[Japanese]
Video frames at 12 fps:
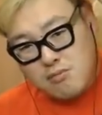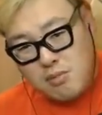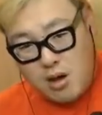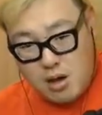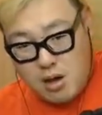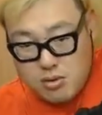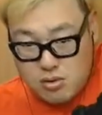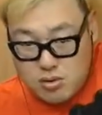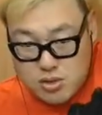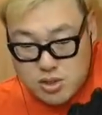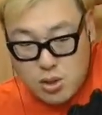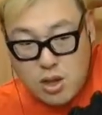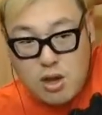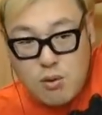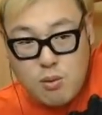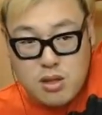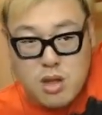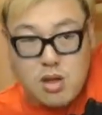まあ、あの、その辺
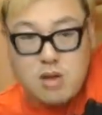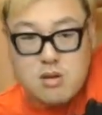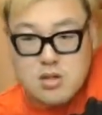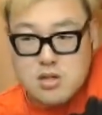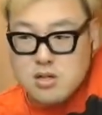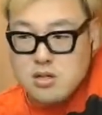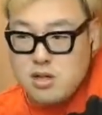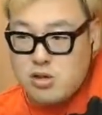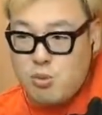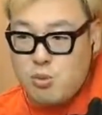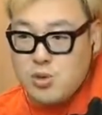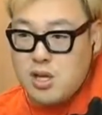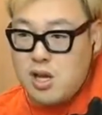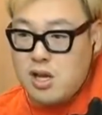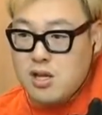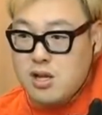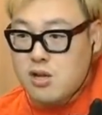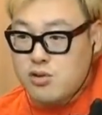はね、何とも言え
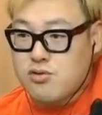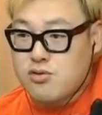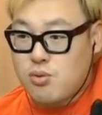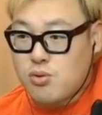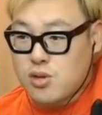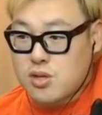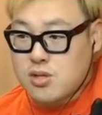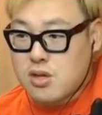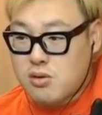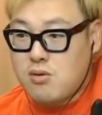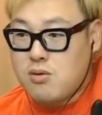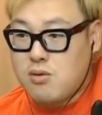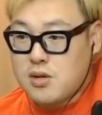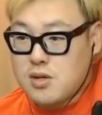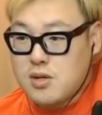ないなというところですけど、